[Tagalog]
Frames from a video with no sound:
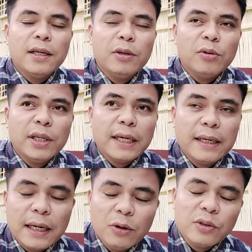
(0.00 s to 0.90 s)
hinoon ni
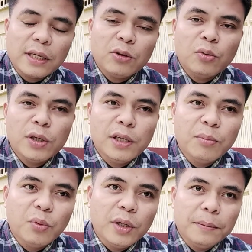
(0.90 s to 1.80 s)
kadaot sa atong
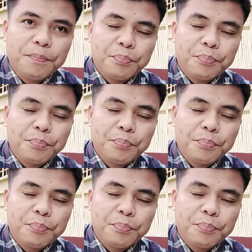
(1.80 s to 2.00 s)
kinabuhi